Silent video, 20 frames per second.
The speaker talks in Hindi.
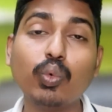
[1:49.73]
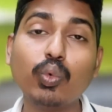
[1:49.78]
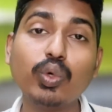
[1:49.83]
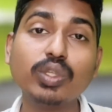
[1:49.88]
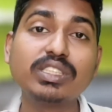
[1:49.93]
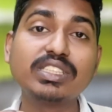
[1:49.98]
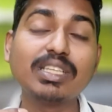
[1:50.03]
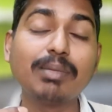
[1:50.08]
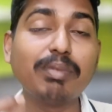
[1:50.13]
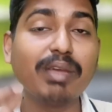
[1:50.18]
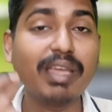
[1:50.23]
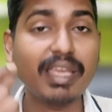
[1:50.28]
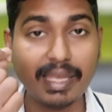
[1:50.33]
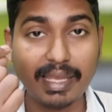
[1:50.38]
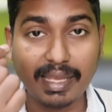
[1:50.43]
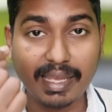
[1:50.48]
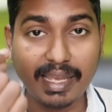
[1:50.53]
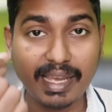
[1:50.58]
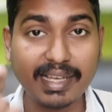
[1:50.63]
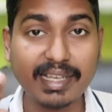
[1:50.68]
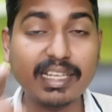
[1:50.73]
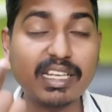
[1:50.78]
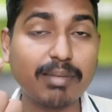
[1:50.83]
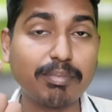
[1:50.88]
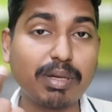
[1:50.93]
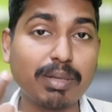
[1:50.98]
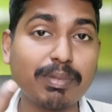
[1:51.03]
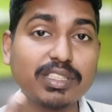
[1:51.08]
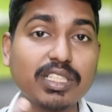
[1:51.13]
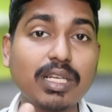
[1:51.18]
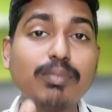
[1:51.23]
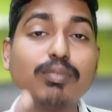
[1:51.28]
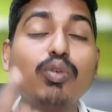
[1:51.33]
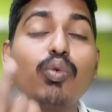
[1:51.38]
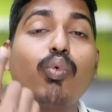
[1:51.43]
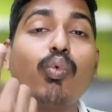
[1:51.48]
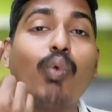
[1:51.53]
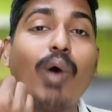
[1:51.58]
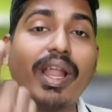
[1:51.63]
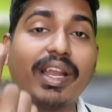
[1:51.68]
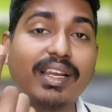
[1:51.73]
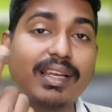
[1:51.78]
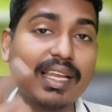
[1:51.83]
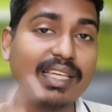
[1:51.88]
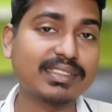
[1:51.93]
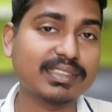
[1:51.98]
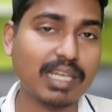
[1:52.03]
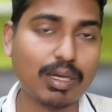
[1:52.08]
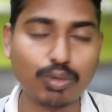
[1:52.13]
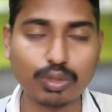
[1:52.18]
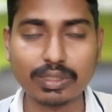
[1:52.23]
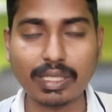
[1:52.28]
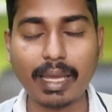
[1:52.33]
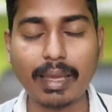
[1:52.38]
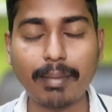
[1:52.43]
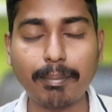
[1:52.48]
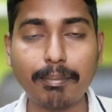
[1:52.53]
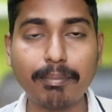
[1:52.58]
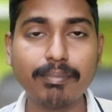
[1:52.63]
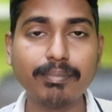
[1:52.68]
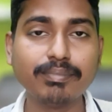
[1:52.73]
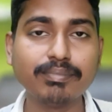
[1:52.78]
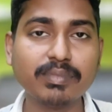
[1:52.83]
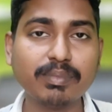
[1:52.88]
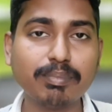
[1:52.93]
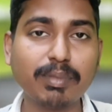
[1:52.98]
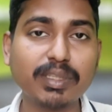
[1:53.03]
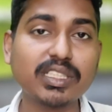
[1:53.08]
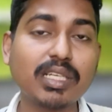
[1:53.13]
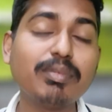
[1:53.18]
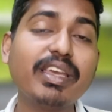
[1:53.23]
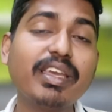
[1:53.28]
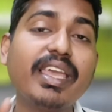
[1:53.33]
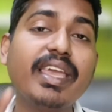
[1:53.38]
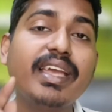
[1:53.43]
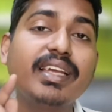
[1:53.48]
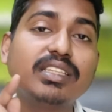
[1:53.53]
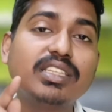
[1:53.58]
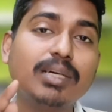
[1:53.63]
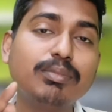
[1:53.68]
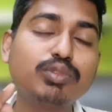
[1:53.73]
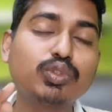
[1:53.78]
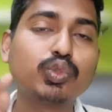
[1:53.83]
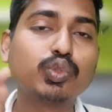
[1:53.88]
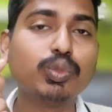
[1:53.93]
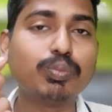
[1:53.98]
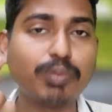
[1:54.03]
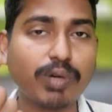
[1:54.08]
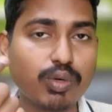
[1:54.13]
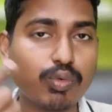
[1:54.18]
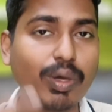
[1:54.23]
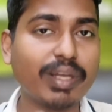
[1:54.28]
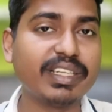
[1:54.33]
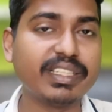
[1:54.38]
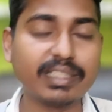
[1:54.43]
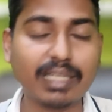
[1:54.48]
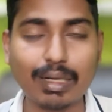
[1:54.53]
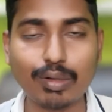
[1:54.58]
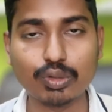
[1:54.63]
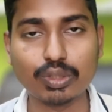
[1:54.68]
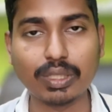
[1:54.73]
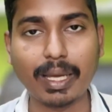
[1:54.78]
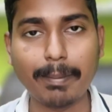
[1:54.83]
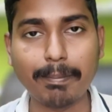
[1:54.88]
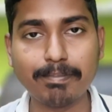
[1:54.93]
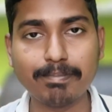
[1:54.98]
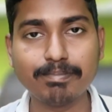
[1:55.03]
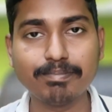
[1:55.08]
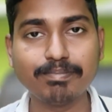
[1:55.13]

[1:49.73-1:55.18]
वो सब एक नंबर मतलब वन क्लास का होता है मतलब एकदम सुपर क्वालिटी का होता है